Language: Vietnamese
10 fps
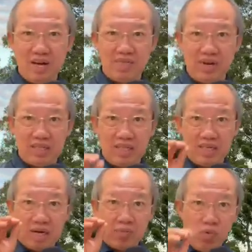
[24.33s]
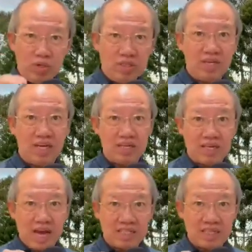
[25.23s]
Vậy thì muốn thực hiện
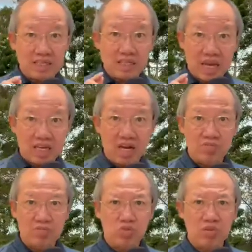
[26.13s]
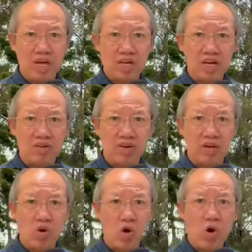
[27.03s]
Kaizen thành công, chúng ta cần phải
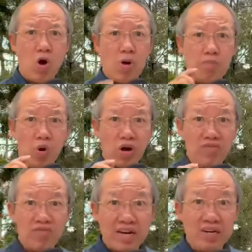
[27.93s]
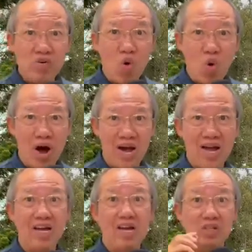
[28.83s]
có một cái văn hóa
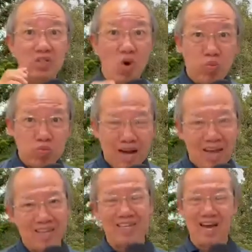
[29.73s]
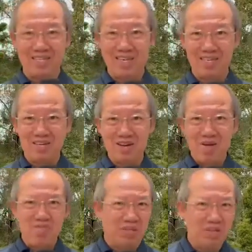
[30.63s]
thúc đẩy Kaizen
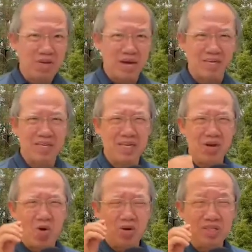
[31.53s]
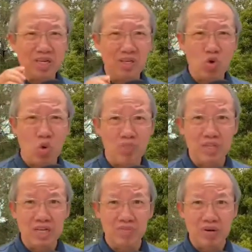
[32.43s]
và thưa các bạn khi nói tới cái cụm
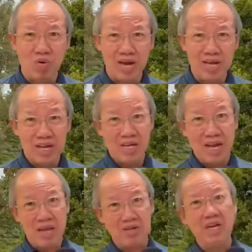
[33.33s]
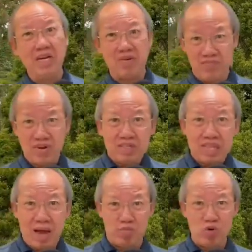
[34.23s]
từ văn hóa nghe nó rất là phức
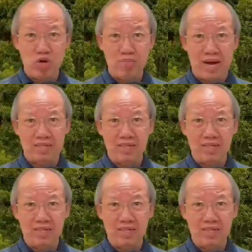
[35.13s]
tạp đúng các bạn